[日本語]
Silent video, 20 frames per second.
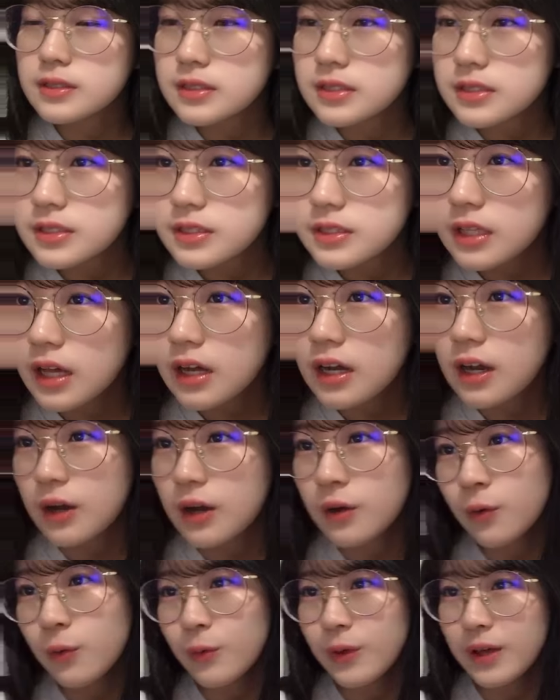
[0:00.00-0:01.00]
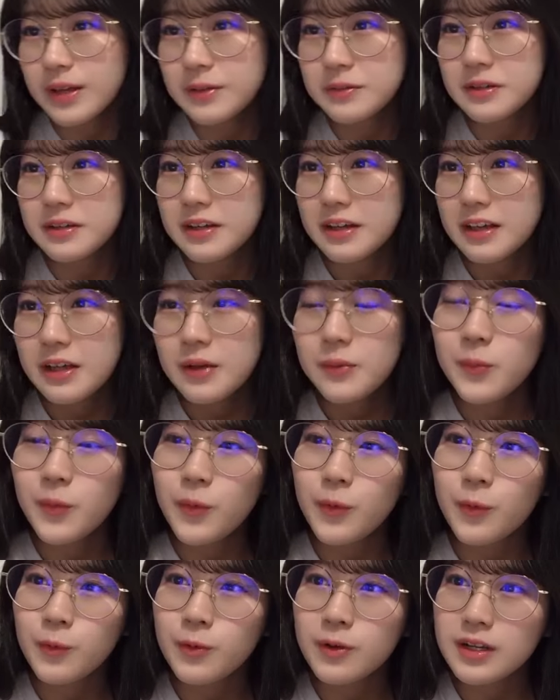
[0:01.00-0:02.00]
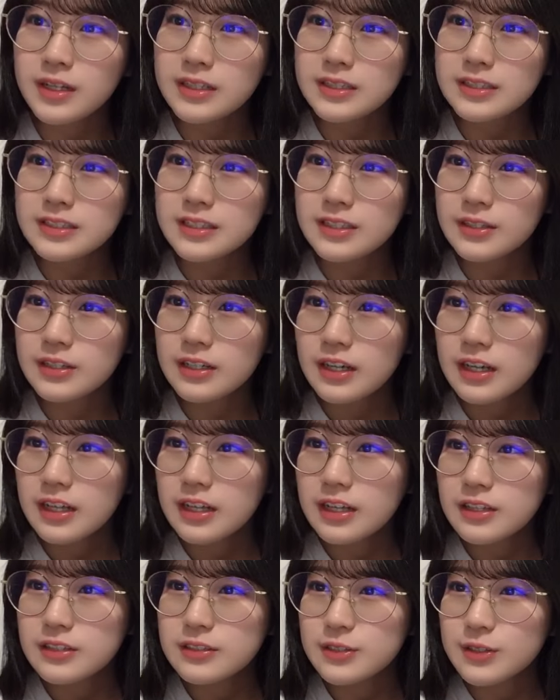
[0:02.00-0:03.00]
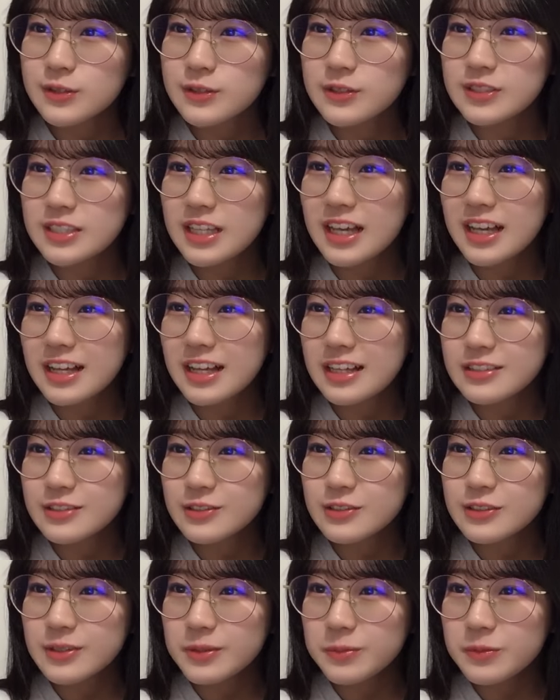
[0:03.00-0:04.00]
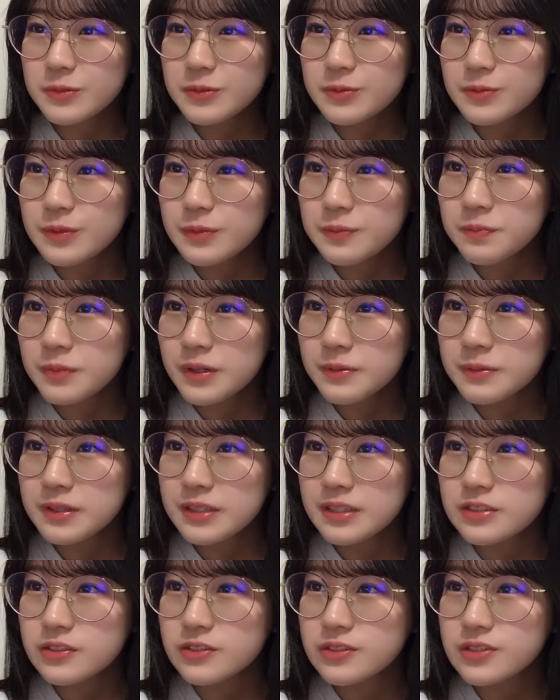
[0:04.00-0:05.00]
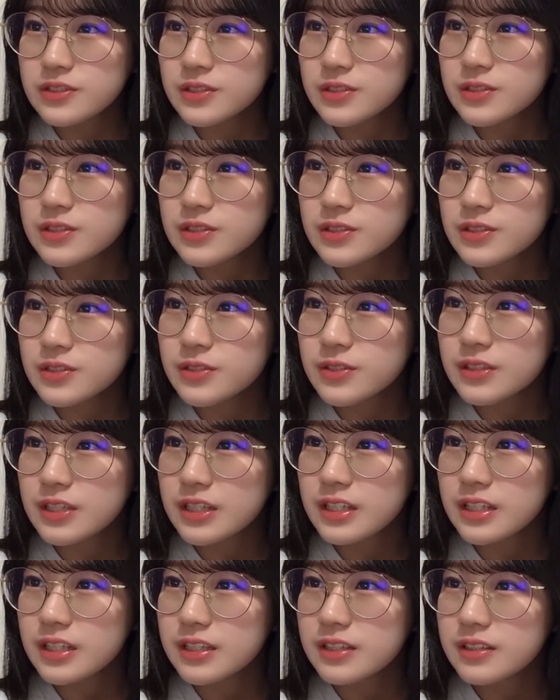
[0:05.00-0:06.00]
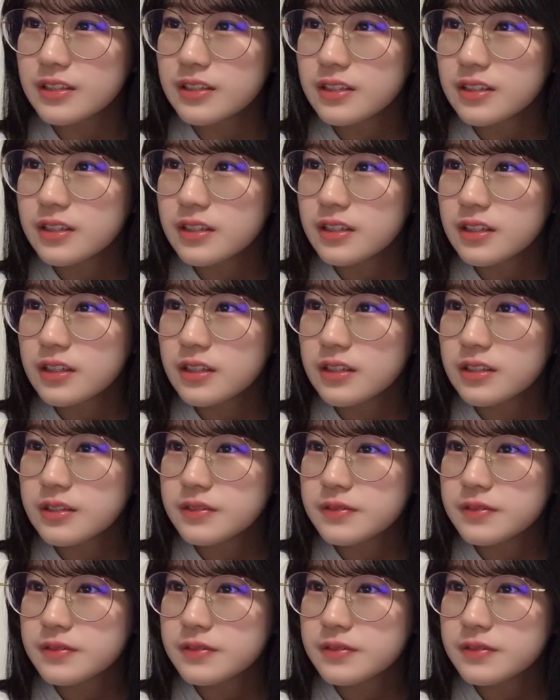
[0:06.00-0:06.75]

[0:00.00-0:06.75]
寂しいですなんか公演もう今月でそのさとってもいっぱいみんな卒業するので